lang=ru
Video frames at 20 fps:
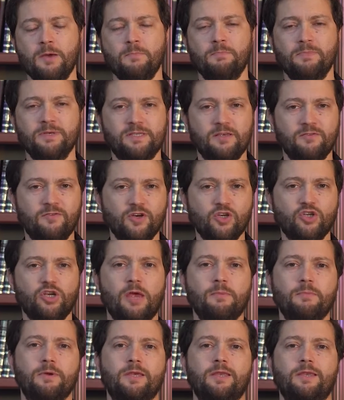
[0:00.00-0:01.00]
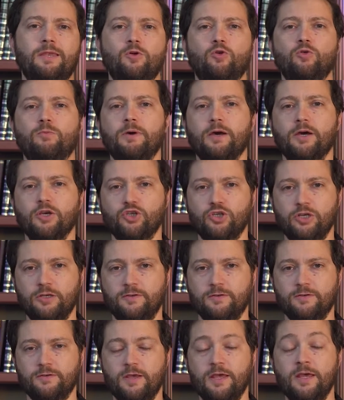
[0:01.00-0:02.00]
Мы завершаем книгу
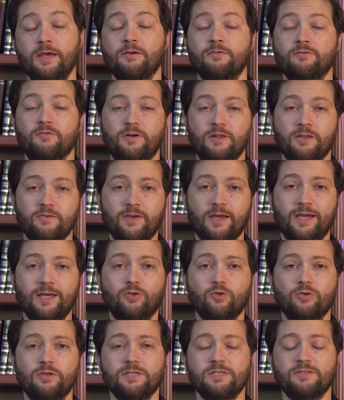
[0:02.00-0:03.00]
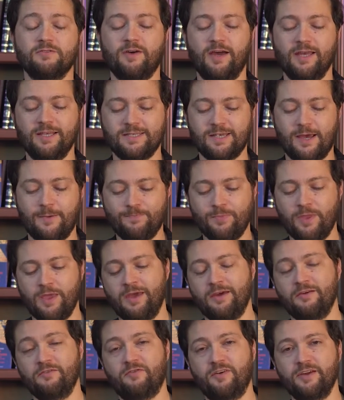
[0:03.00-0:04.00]
Берешит в главе, которая называется
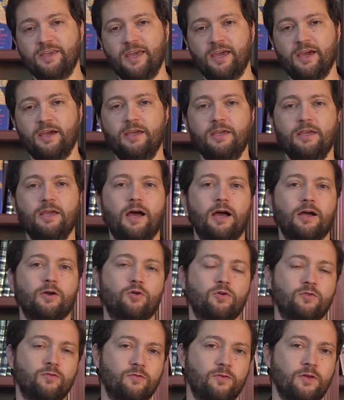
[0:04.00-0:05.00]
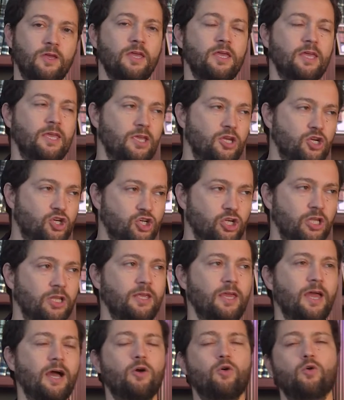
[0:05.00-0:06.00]
«Ваехе Яков» и «Жил
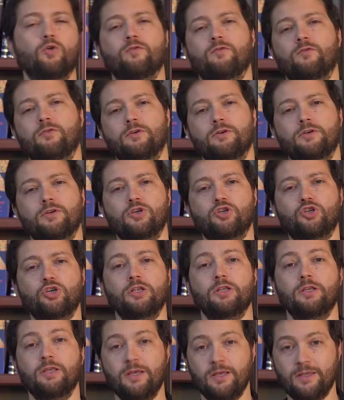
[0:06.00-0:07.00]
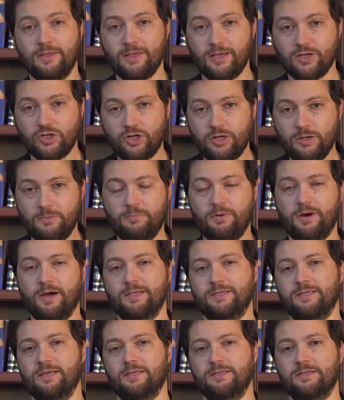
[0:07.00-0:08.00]
Яков», «Жил наш
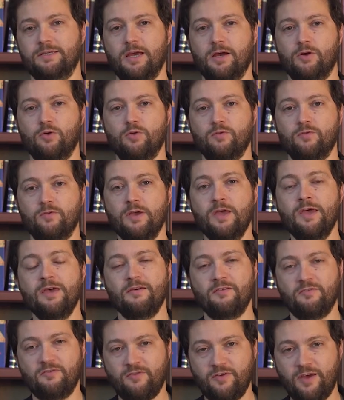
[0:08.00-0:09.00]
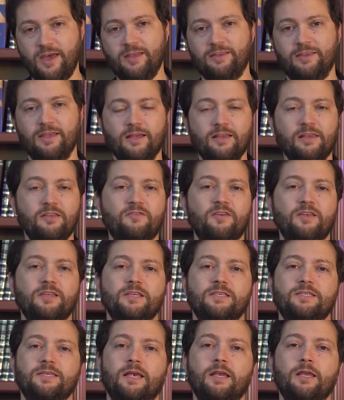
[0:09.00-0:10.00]
братец Яков». В этой главе
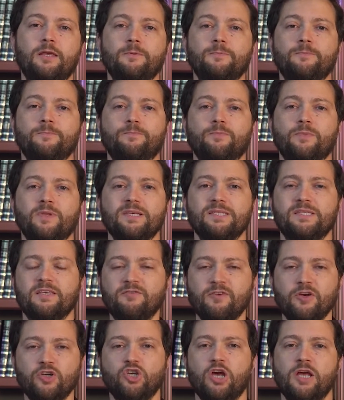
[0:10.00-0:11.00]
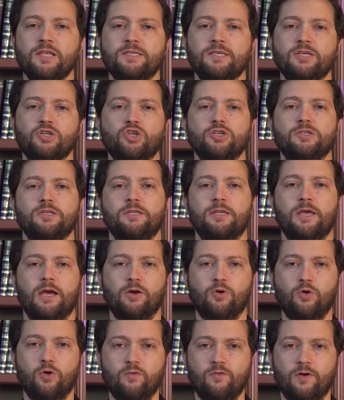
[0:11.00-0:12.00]
недели завершается жизнь
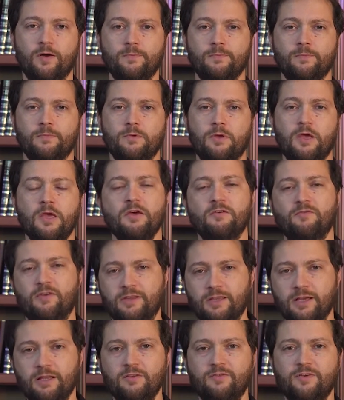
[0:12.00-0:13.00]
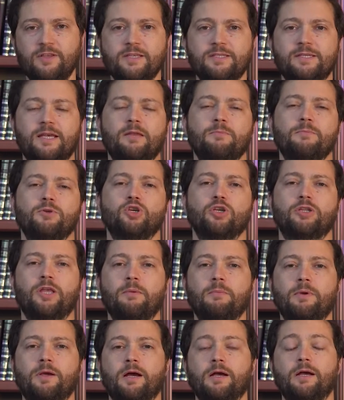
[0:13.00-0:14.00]
Якова – в этой главе недели мы
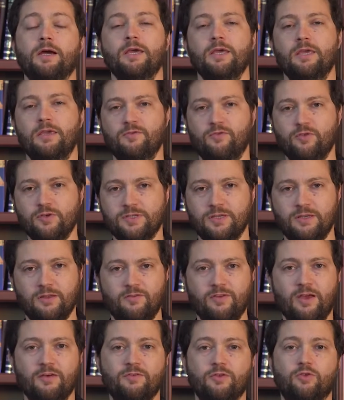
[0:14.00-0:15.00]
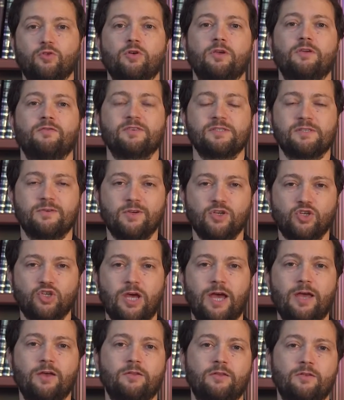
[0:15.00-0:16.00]
читаем, как его сыновья в итоге
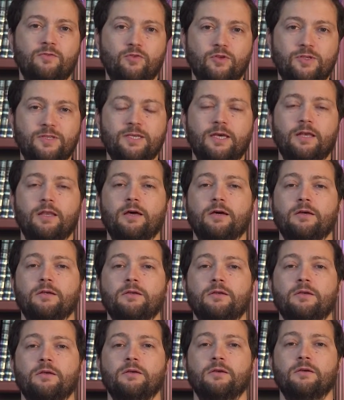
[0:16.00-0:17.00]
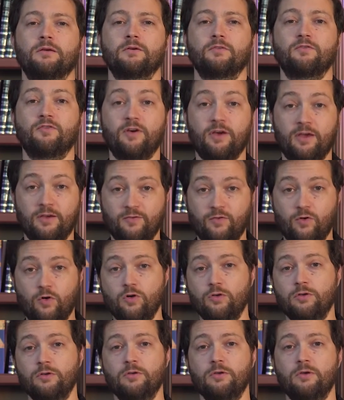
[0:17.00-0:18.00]
возвращают его тело в
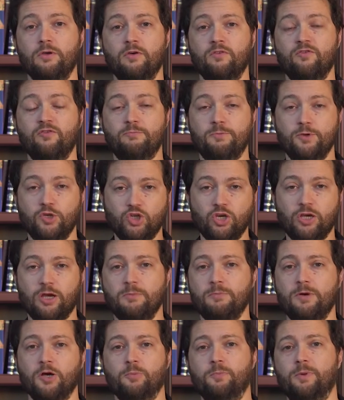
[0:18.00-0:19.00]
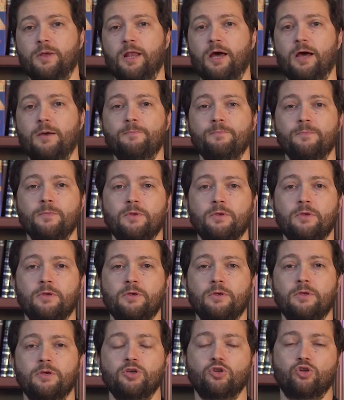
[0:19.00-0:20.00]
Хеврон, в пещеру Махпела,
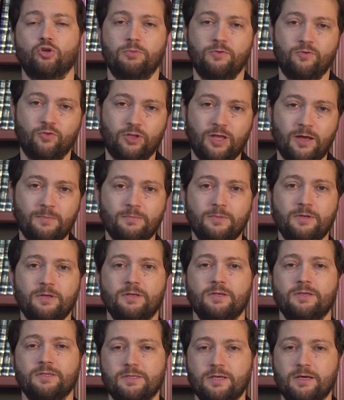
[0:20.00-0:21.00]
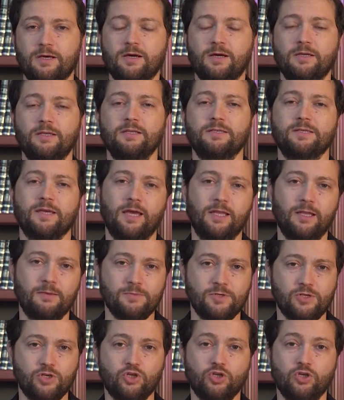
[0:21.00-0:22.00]
чтобы его там захоронить
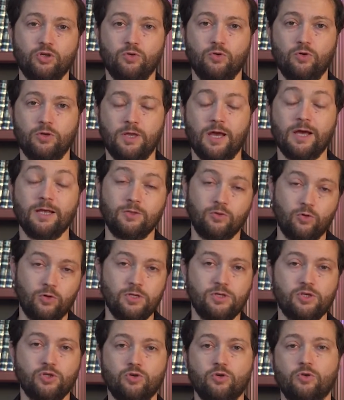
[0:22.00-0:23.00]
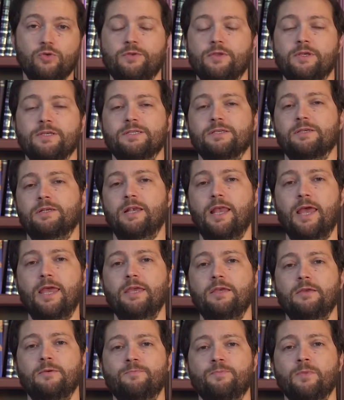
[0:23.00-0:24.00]
рядом с женой, одной из жен, с
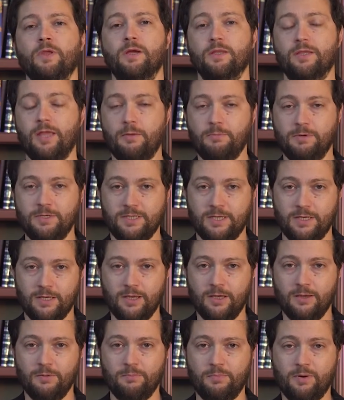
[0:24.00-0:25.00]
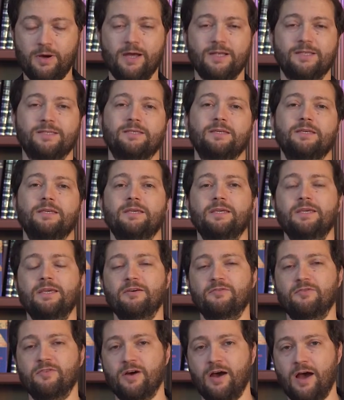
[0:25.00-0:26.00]
Лей, там, где праотцы и
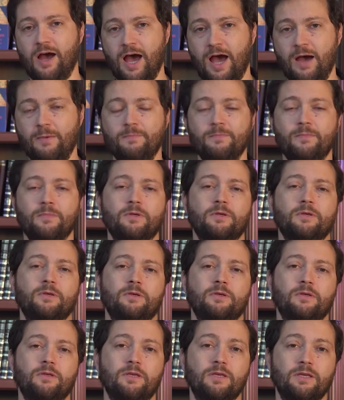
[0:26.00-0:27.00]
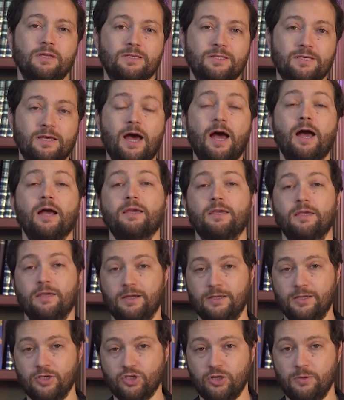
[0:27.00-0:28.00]
Авраам, и Ицхак, и,
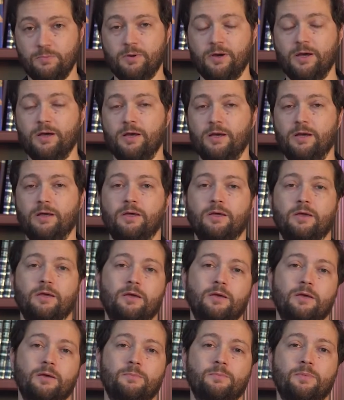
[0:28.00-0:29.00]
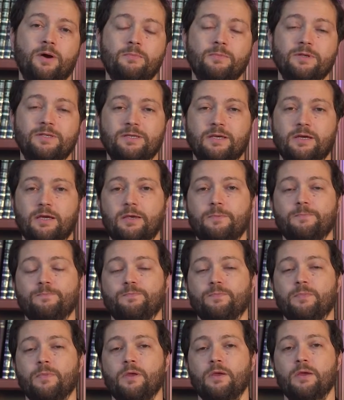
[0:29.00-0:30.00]
конечно, пра- э, э про матери
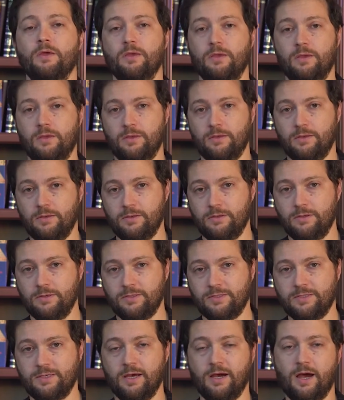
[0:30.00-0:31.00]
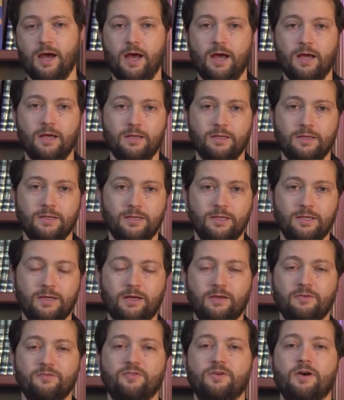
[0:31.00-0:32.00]
Сара и
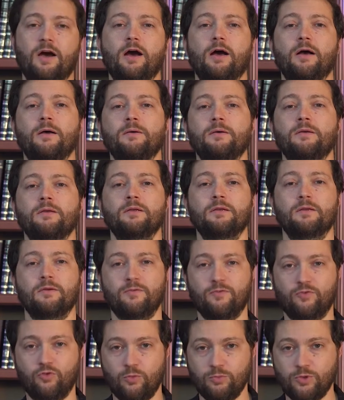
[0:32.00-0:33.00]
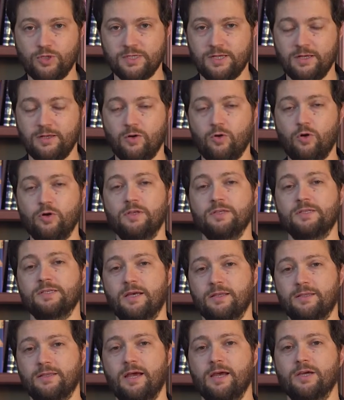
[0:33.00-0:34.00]
Ривка в том числе
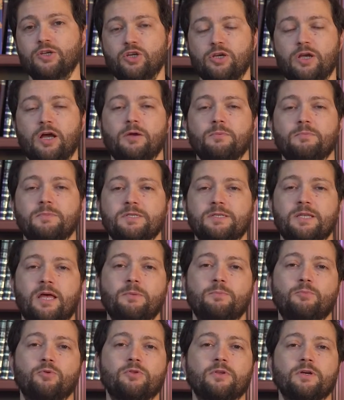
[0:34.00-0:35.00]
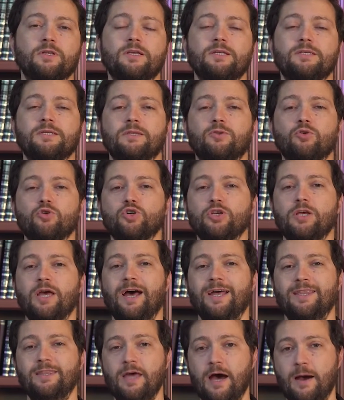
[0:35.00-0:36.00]
находится, а также, как мы знаем по традиции, тоже
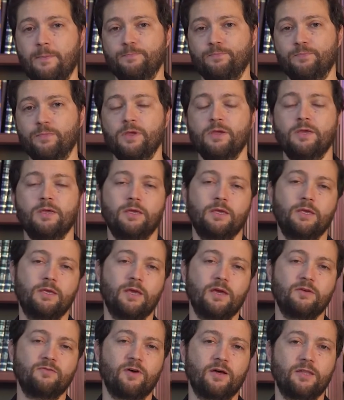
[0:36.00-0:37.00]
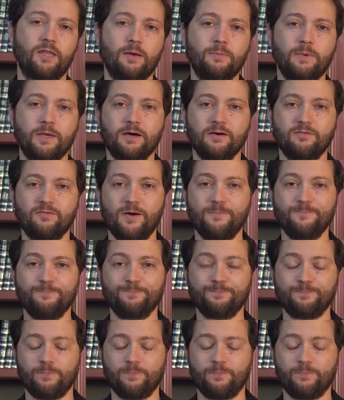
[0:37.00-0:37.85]
Адам и Ева, Адам и Хава.